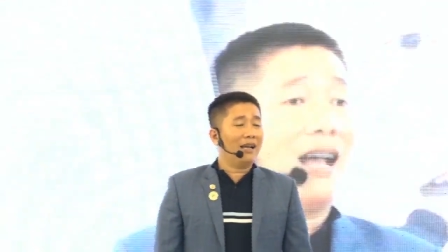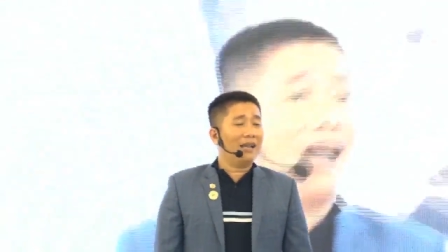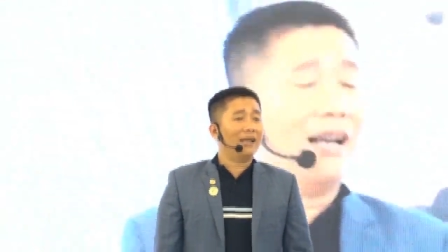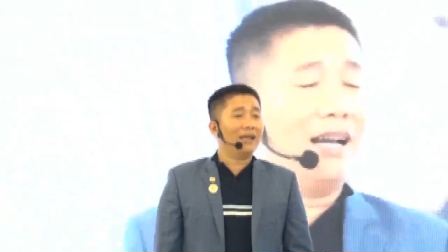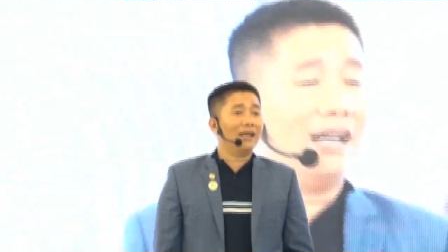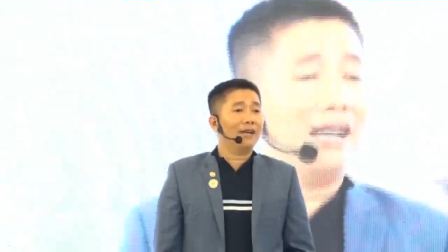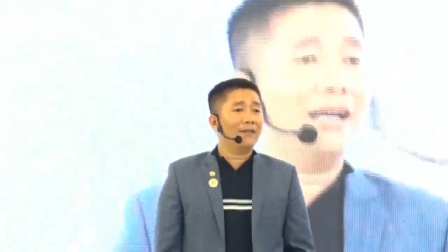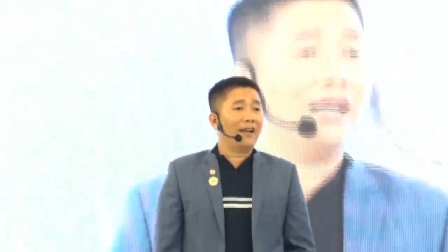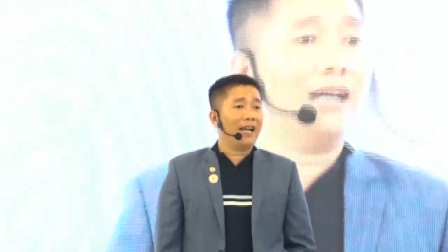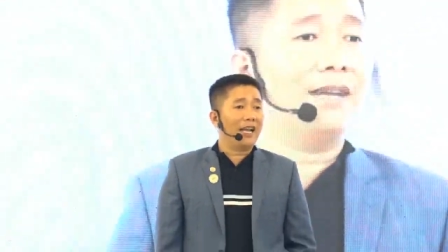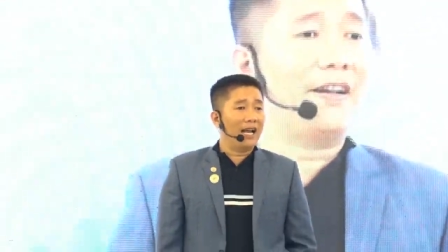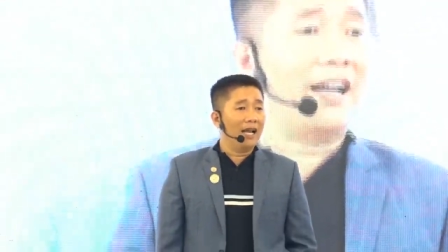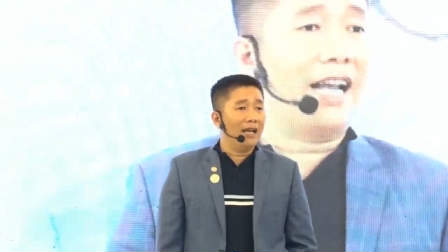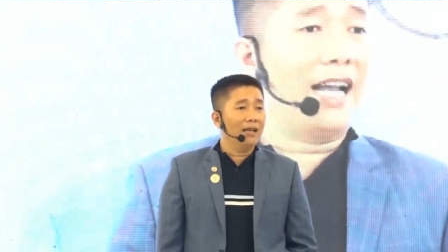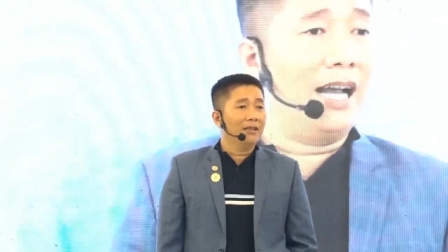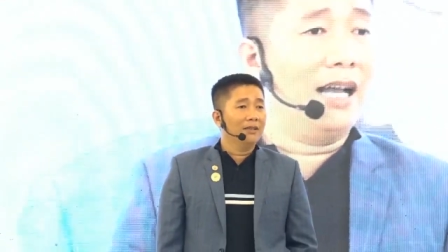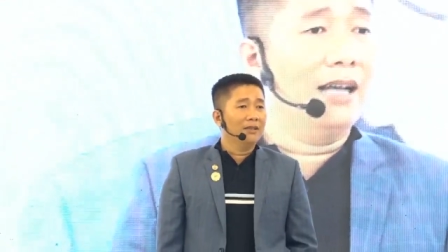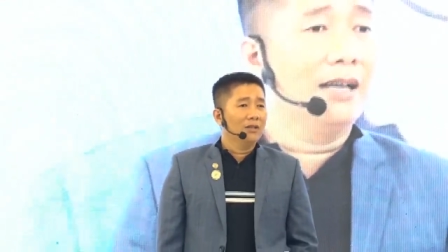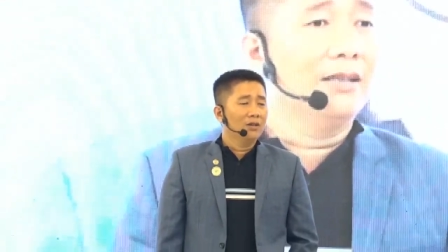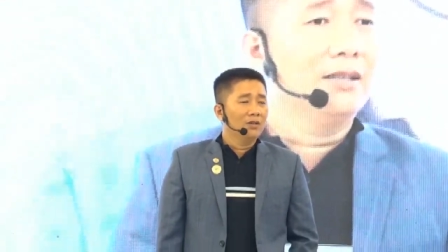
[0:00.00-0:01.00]
à, vậy hả
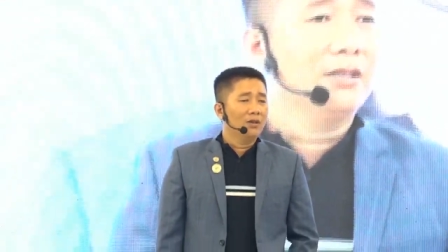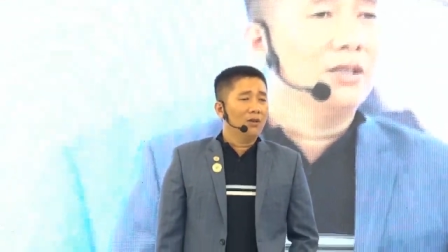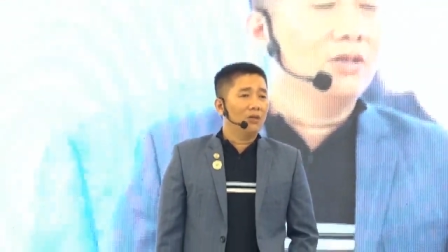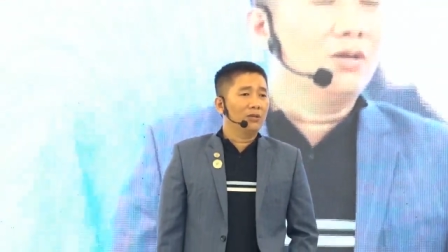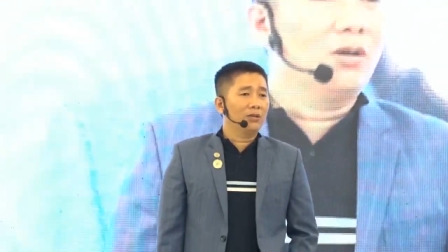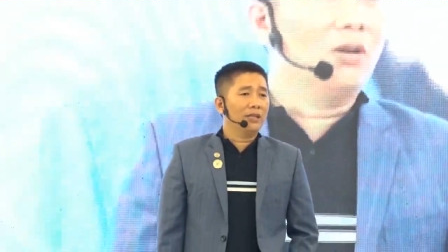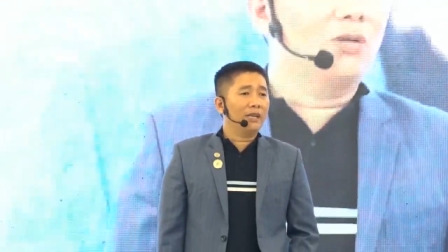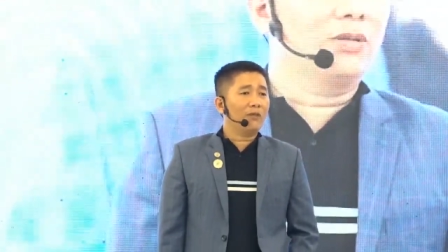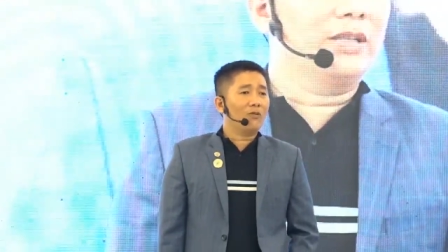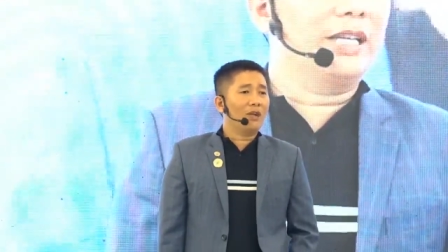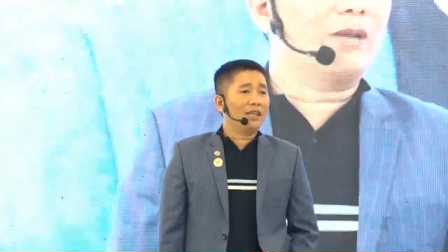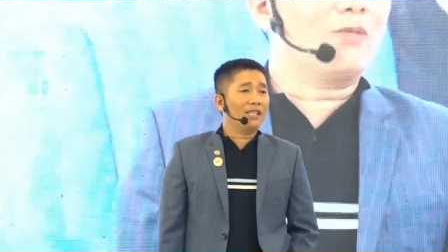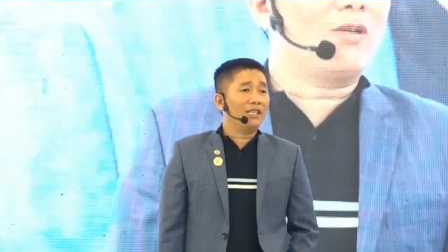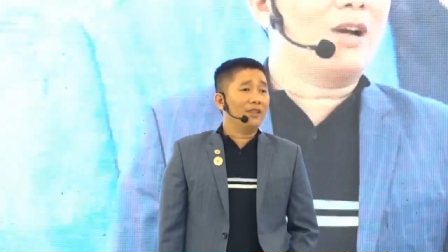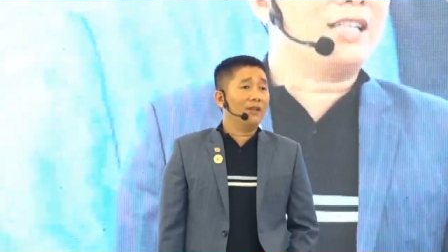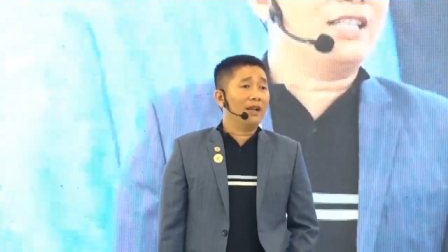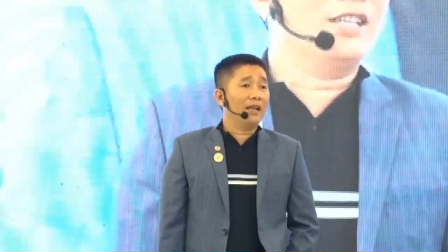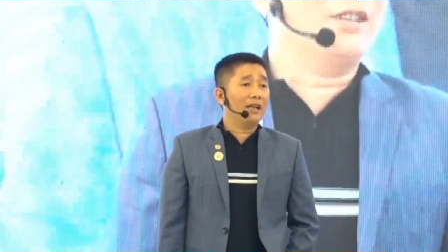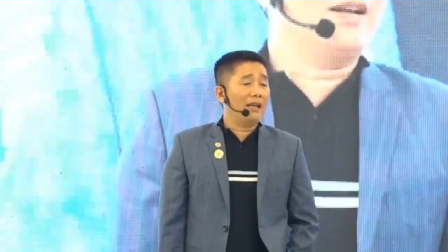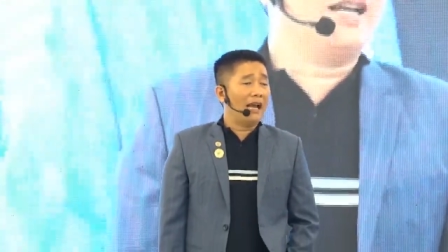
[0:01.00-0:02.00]
ồ tiếc quá chiều
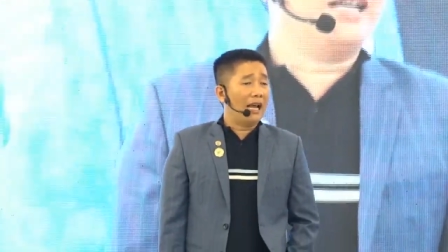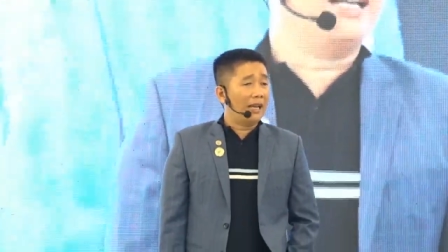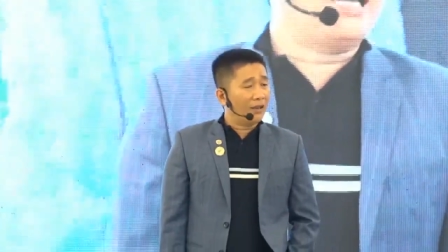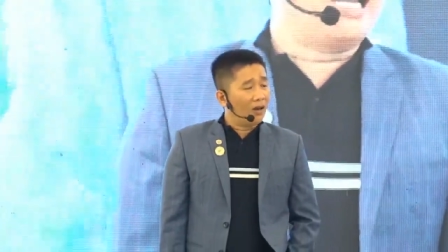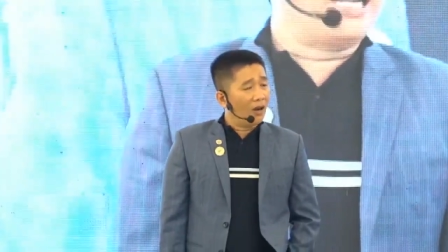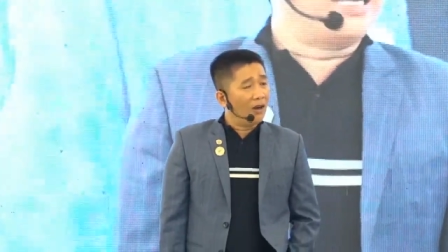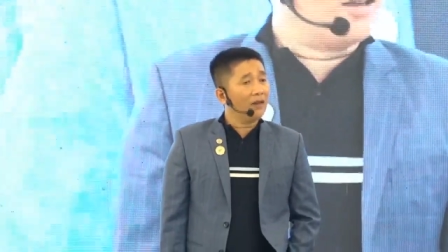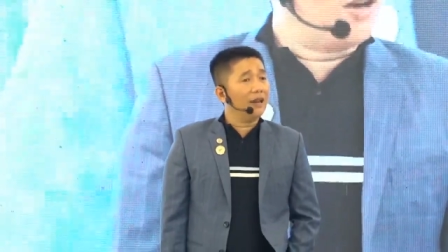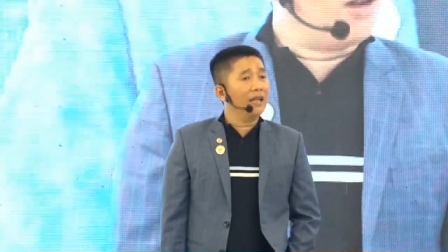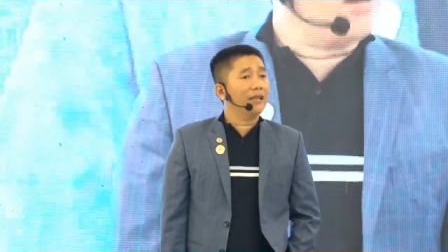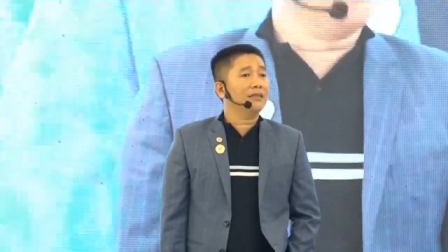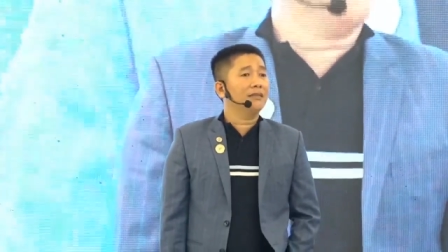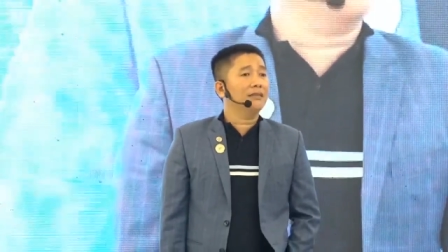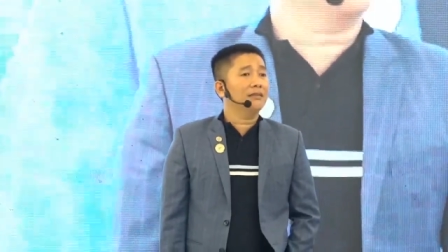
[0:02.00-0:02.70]
này lại có lịch